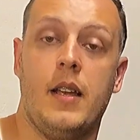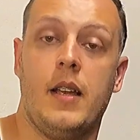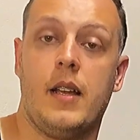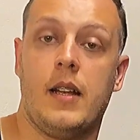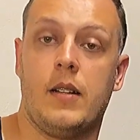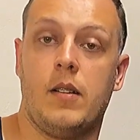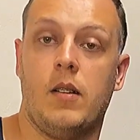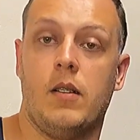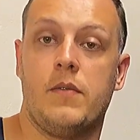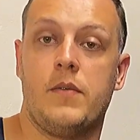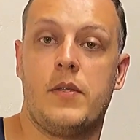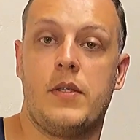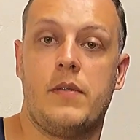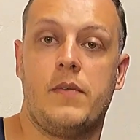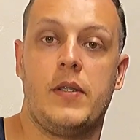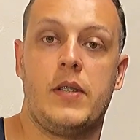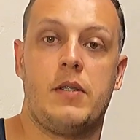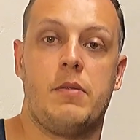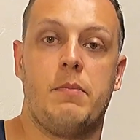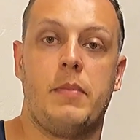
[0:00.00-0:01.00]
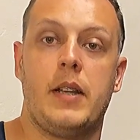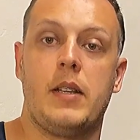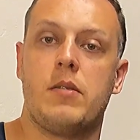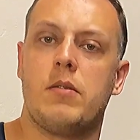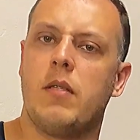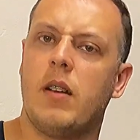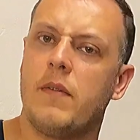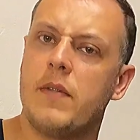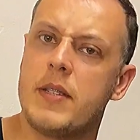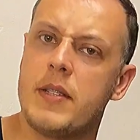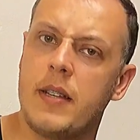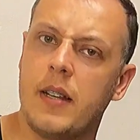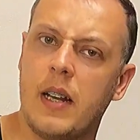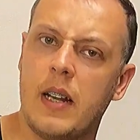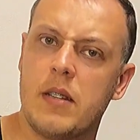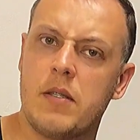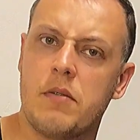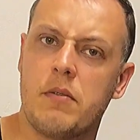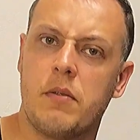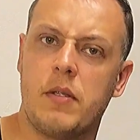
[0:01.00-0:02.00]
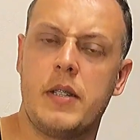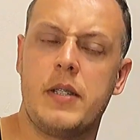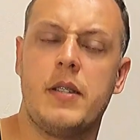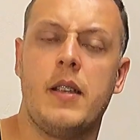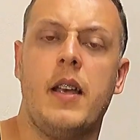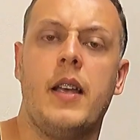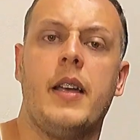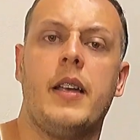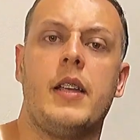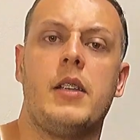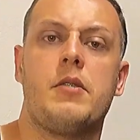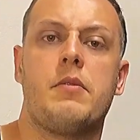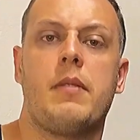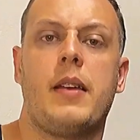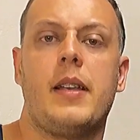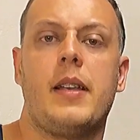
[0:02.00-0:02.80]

novos investimentos, novas relações, isso é